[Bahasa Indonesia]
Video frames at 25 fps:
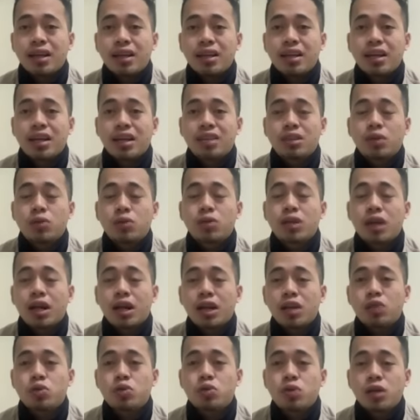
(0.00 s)
di Gaza
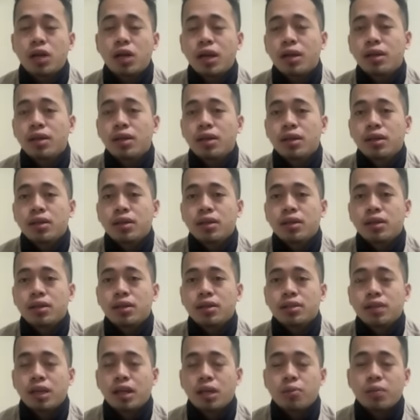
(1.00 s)
Utara juga
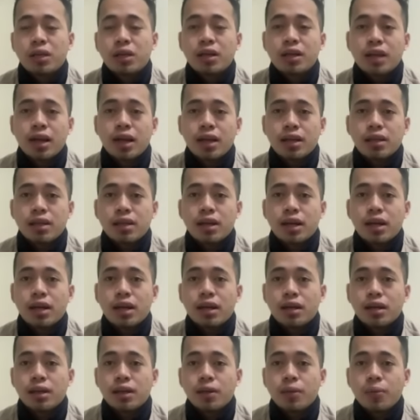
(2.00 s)
uh, saya melihat
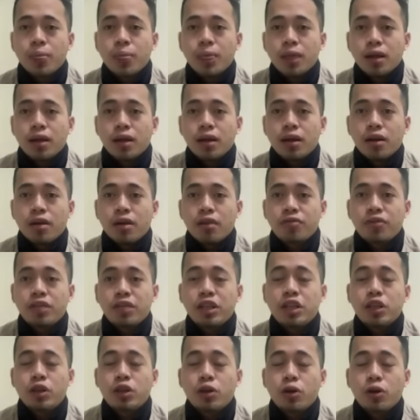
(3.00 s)
dari uh,
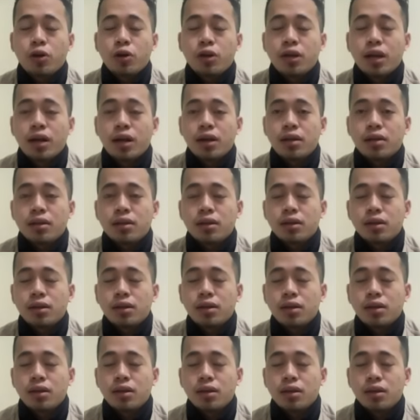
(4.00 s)
video yang
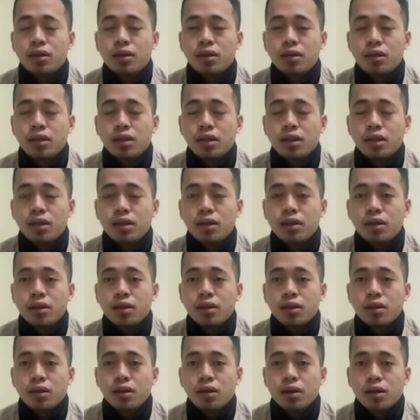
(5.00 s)
uh,
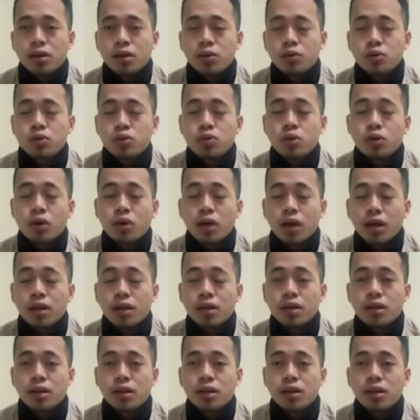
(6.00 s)

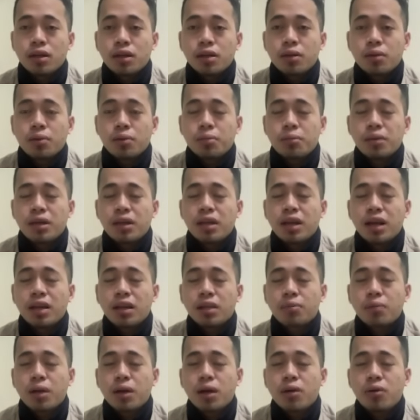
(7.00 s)
diluncurkan uh,
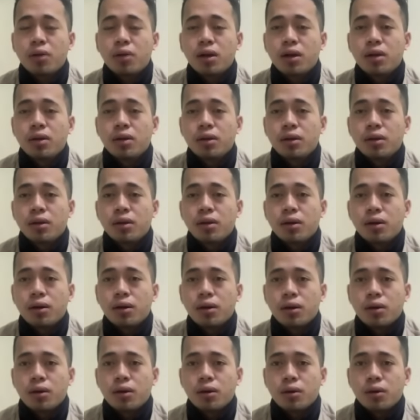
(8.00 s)
melihat bahwa
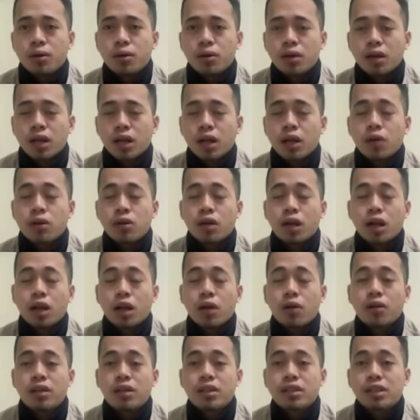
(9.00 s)
Eh,
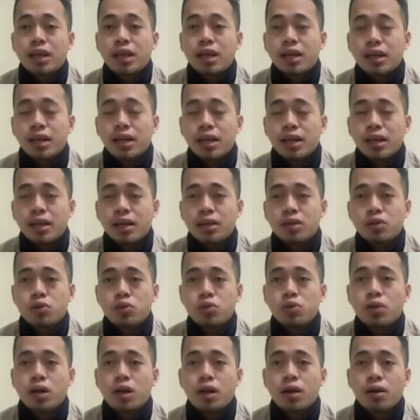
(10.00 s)
relawan-relawan uh, di sana
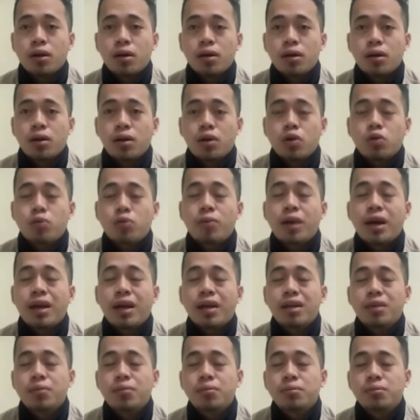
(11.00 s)
juga uh,
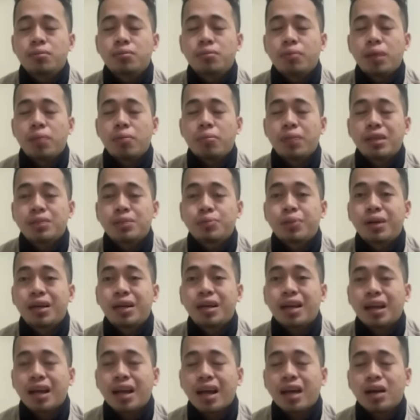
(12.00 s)
lumayan bebas
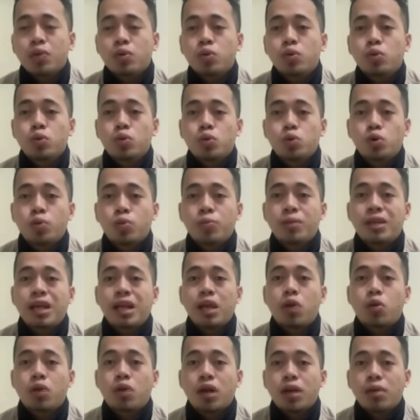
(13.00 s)
bergerak untuk
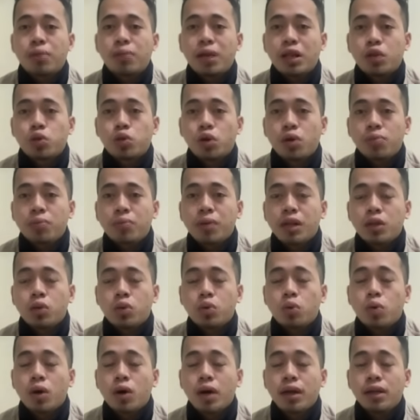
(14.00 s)
menyalurkan
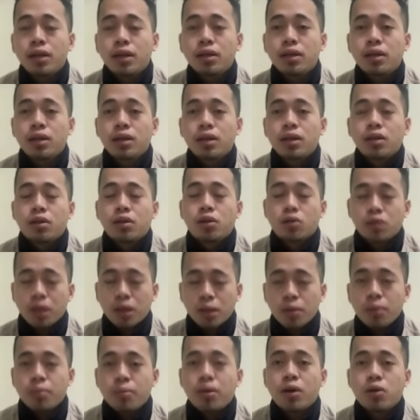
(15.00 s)
bantuan-bantuan,
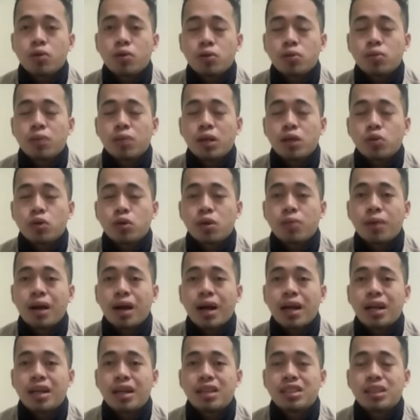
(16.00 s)
terutama bantuan
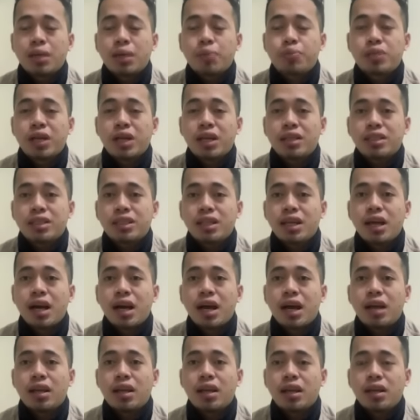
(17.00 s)
makanan siap saji
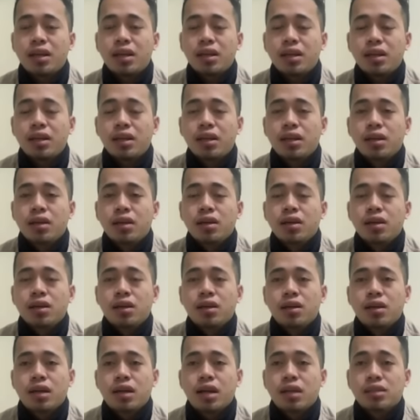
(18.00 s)
yang ada di
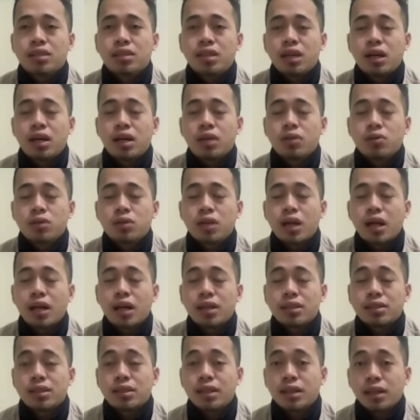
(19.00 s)
uh, Gaza
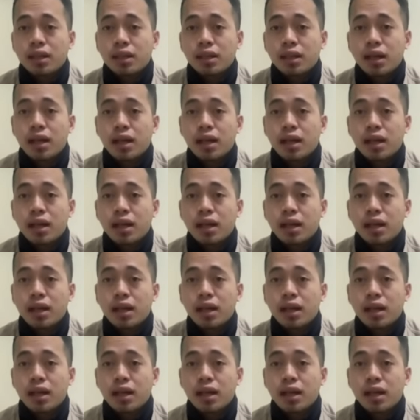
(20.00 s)
Utara sendiri.